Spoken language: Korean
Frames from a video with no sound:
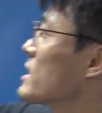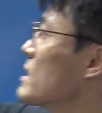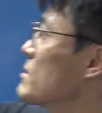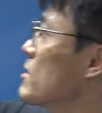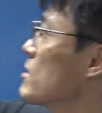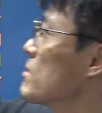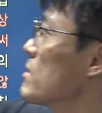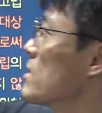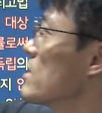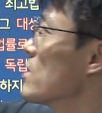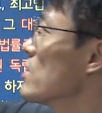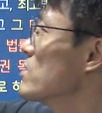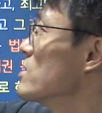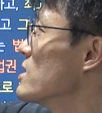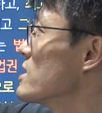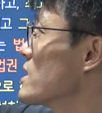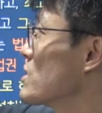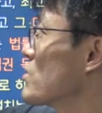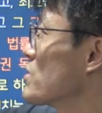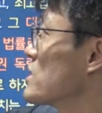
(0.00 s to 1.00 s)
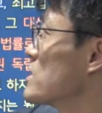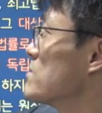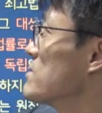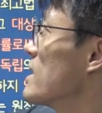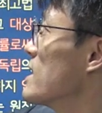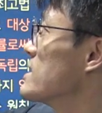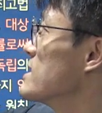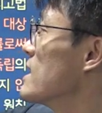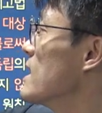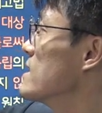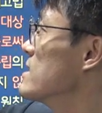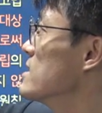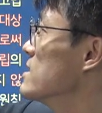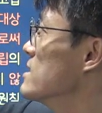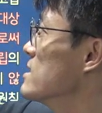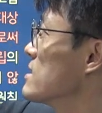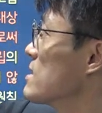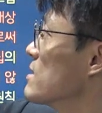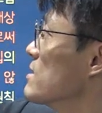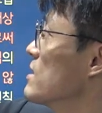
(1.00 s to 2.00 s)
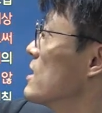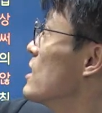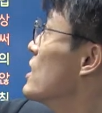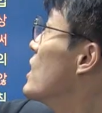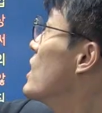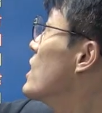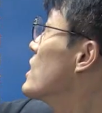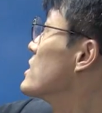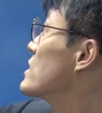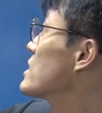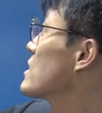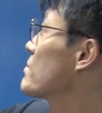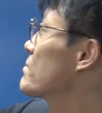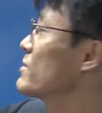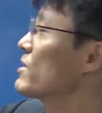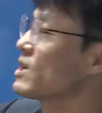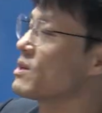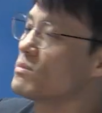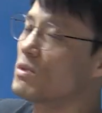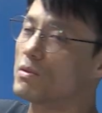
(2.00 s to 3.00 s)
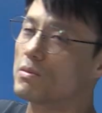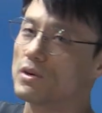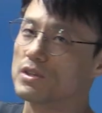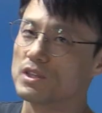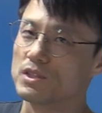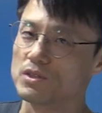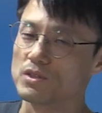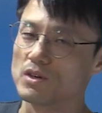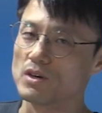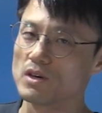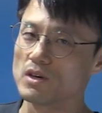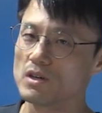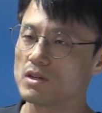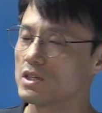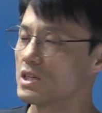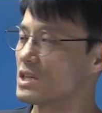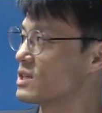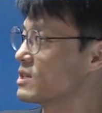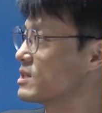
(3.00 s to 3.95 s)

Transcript: 대법원은 최종심을 하지 않는 자, 특별한 법원이죠.